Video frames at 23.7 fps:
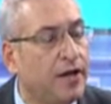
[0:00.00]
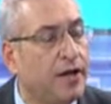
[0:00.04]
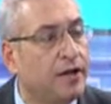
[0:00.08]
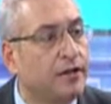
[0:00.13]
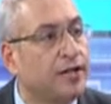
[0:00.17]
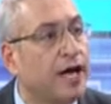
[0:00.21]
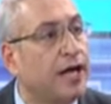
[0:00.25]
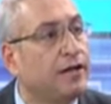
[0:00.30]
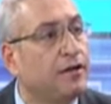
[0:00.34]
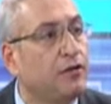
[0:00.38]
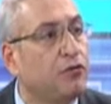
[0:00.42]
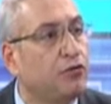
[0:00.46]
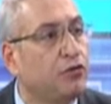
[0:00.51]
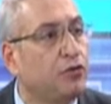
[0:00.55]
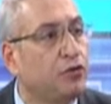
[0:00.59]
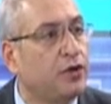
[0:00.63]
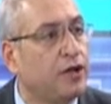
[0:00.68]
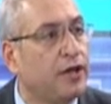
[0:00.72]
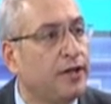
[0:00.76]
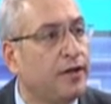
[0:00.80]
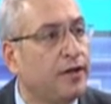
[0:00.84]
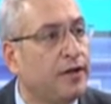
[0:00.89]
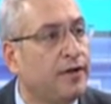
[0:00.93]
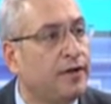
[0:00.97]
sadece
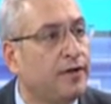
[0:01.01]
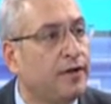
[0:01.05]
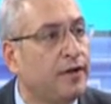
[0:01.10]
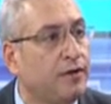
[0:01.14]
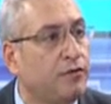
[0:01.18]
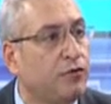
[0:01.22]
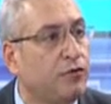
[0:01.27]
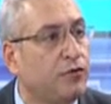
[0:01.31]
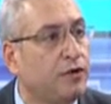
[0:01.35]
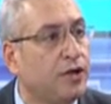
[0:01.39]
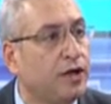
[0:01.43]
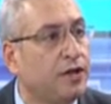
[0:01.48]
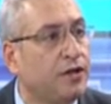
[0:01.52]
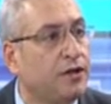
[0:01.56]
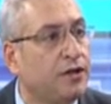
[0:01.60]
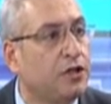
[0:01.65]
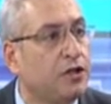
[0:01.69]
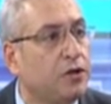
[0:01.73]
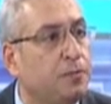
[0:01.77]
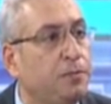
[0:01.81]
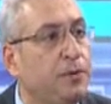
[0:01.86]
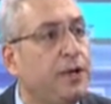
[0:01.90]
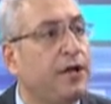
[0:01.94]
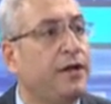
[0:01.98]
Türkiye'de değil dünyanın
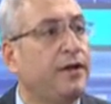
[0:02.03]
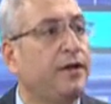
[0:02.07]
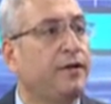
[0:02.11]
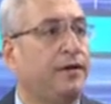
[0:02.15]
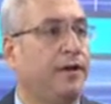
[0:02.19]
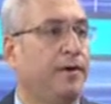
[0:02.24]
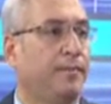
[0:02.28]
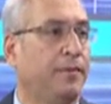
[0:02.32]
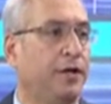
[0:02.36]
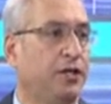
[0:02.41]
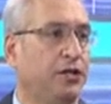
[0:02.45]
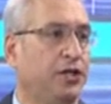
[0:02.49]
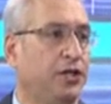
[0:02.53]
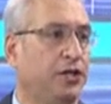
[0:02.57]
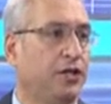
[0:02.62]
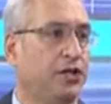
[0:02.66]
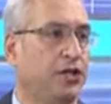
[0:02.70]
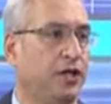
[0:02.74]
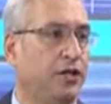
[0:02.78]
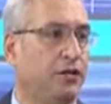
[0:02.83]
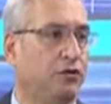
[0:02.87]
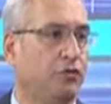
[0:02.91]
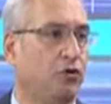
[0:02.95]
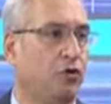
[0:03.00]
hiçbir yerinde başarı
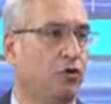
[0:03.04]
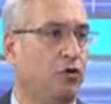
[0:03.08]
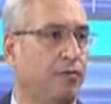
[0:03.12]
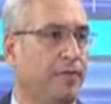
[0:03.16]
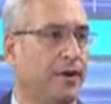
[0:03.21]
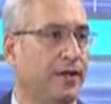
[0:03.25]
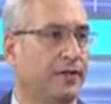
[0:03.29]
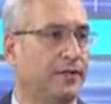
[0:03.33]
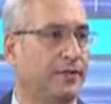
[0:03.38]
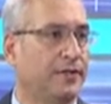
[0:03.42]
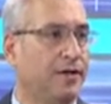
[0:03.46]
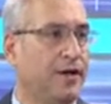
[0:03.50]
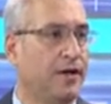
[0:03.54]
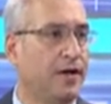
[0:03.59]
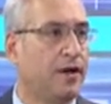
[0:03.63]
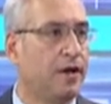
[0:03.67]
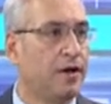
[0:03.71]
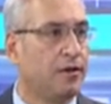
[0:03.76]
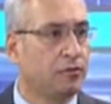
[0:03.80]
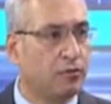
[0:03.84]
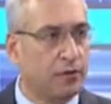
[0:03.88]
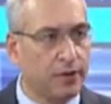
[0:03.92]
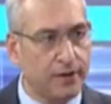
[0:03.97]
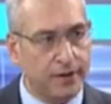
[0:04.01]
şansı olmaz.
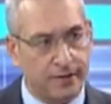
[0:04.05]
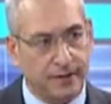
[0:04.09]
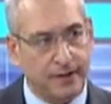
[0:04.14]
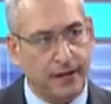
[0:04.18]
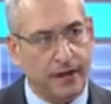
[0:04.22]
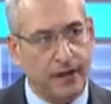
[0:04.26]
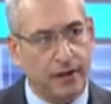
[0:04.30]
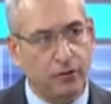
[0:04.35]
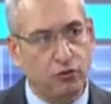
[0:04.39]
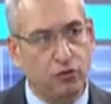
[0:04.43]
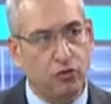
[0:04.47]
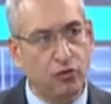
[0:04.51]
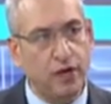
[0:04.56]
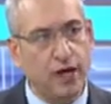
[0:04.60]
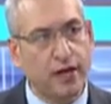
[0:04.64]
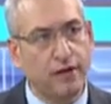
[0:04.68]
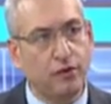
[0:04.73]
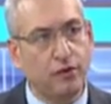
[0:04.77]
Dolayısıyla dünyanın